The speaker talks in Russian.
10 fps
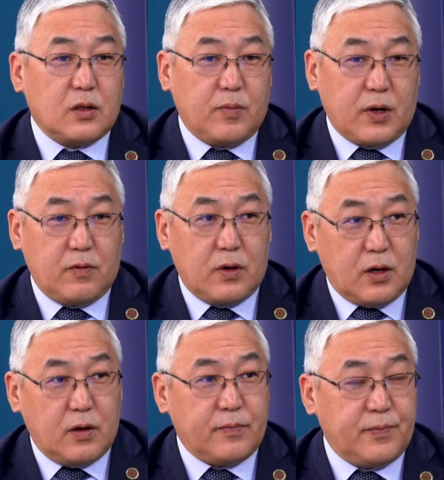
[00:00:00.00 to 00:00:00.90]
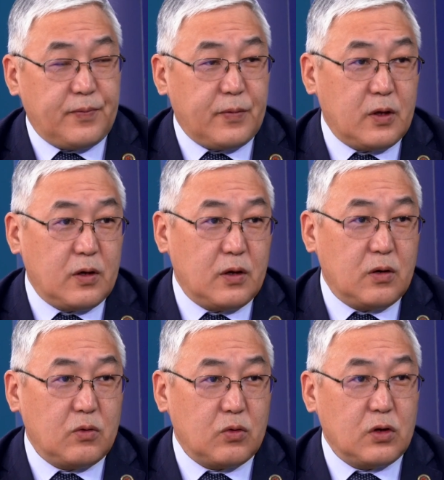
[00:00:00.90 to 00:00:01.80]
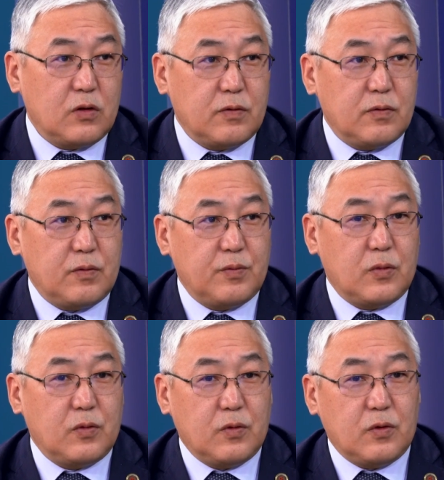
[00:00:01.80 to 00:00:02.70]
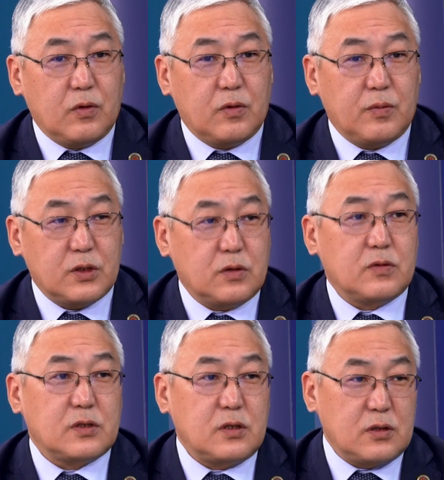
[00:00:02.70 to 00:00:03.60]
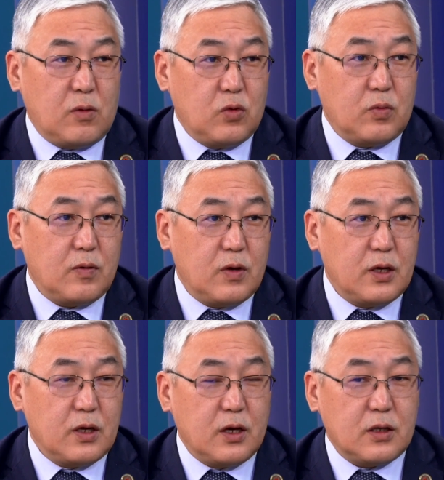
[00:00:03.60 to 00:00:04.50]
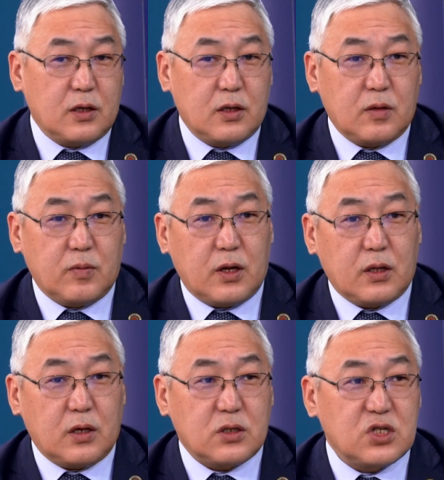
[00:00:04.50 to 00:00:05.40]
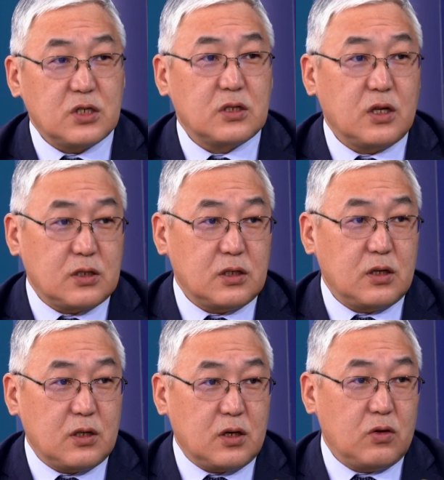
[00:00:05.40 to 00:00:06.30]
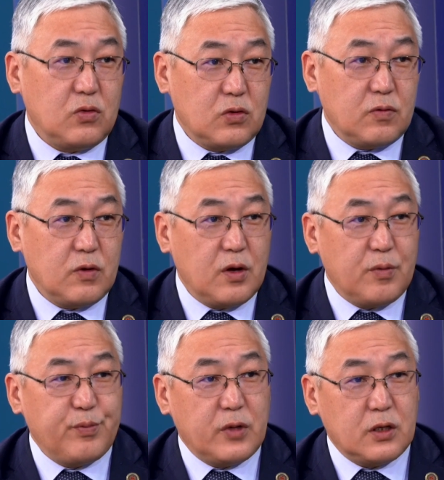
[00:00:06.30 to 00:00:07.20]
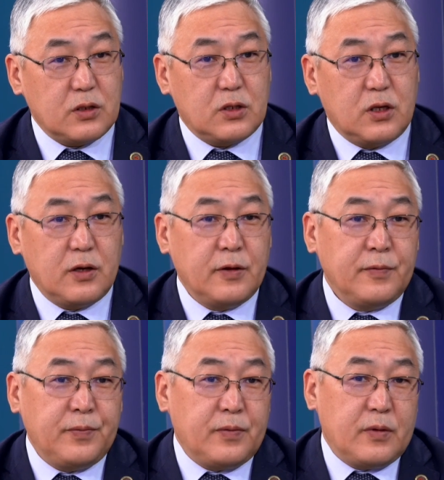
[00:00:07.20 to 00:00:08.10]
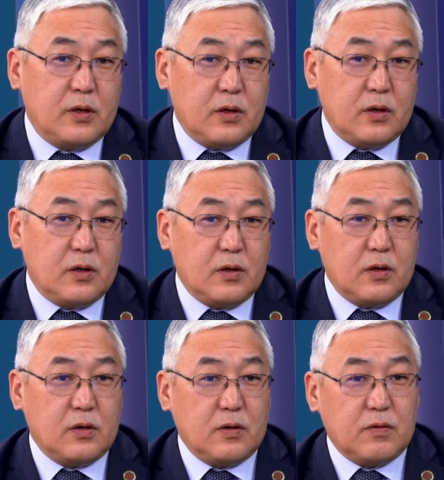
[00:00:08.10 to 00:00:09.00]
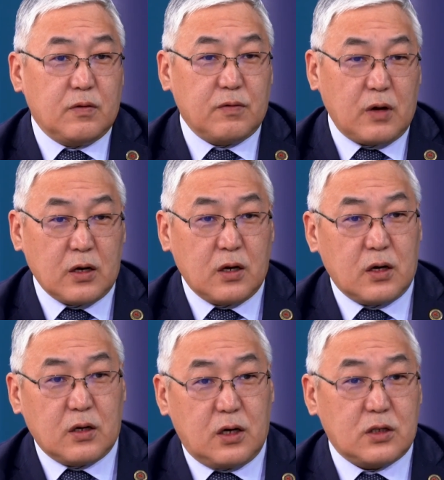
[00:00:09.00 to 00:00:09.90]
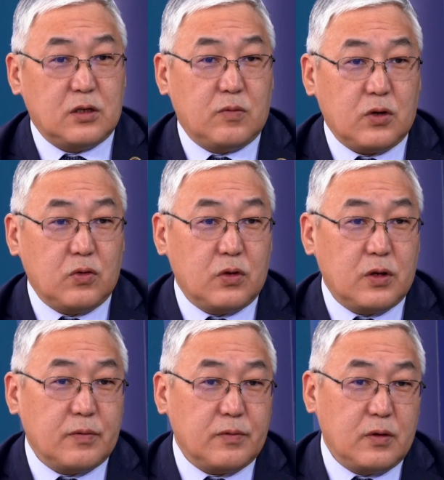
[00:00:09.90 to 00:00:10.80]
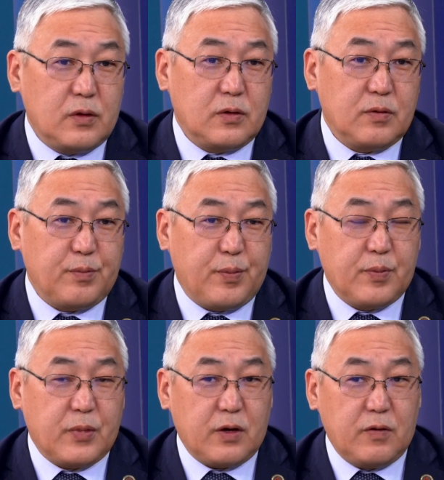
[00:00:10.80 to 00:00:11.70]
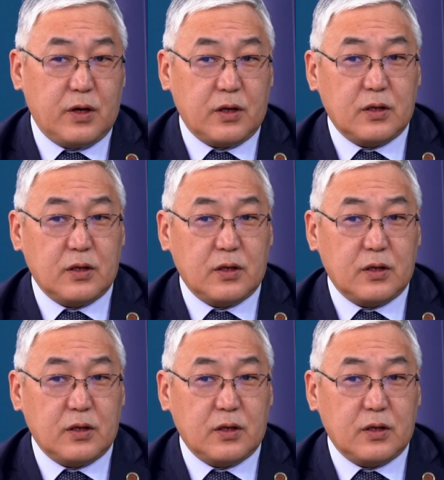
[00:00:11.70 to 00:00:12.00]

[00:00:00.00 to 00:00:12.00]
эта проверка э, органов местного самоуправления. Это где-то порядка 16 это районов мы должны. И в каждом районе э, проверить